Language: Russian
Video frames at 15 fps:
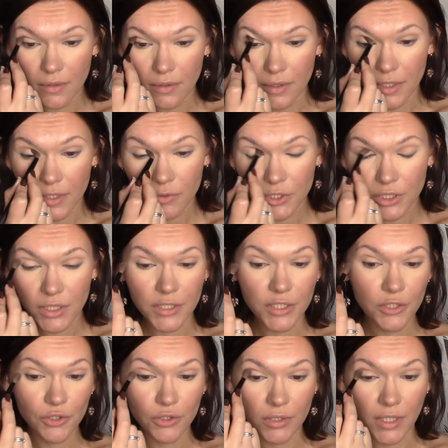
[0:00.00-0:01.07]
И я очень
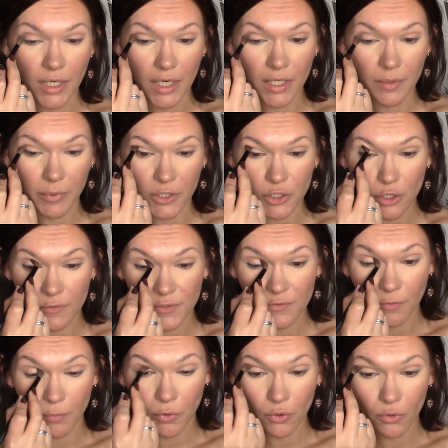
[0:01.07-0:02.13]
надеюсь, что это реально прошло
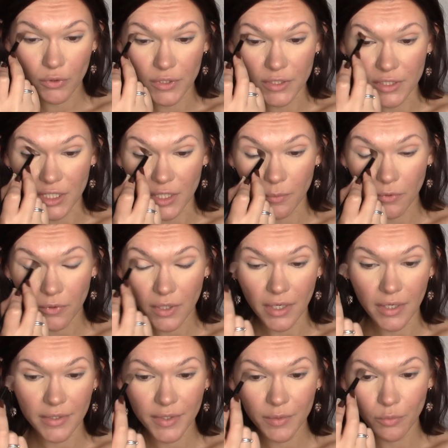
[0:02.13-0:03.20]
всего полгода с тех пор,
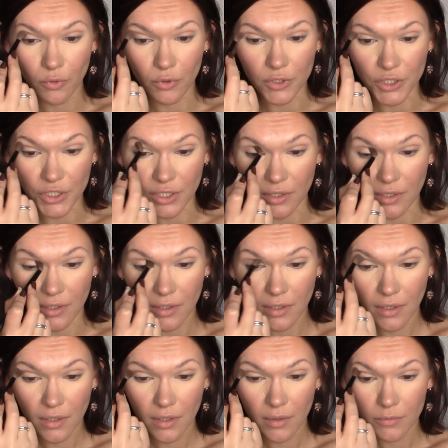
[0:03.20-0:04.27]
а не больше.
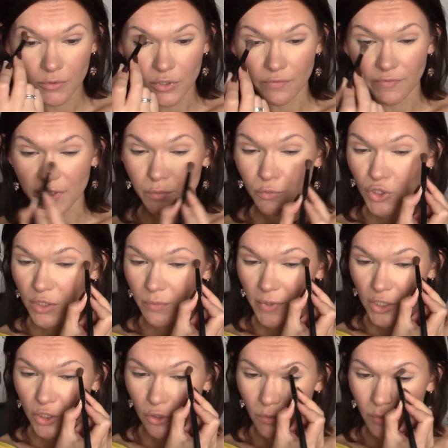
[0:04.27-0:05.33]
Что, возможно,
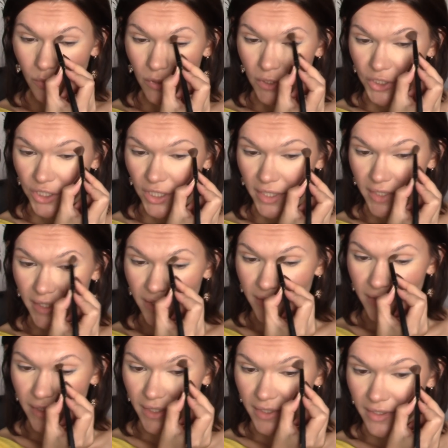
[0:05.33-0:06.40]
прошло больше, а я
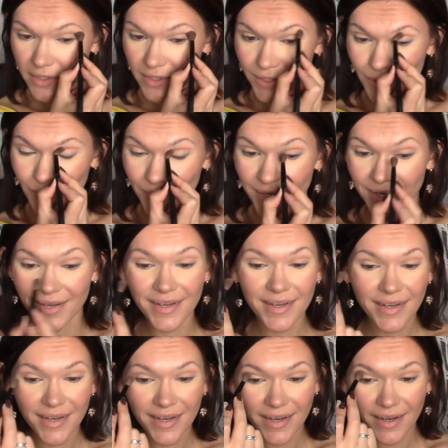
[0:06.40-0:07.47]
наконец-то только
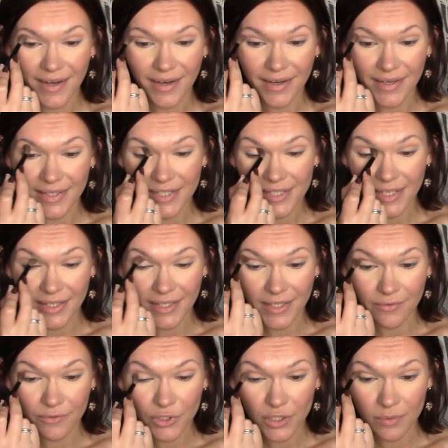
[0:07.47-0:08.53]
э, дошла до
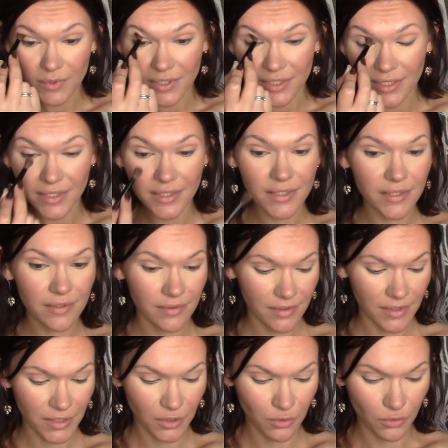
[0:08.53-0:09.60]
того, чтобы сделать
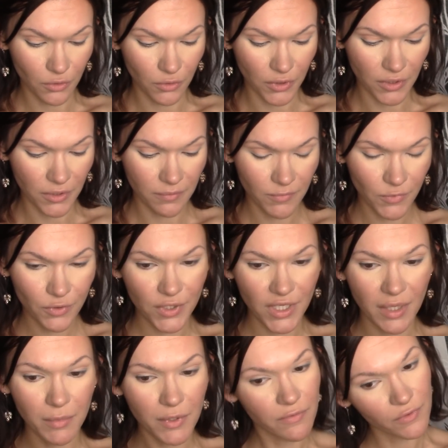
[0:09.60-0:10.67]
этот туториал. Но я
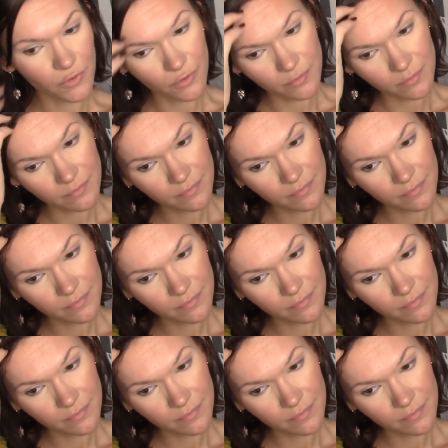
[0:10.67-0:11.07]
имею в виду.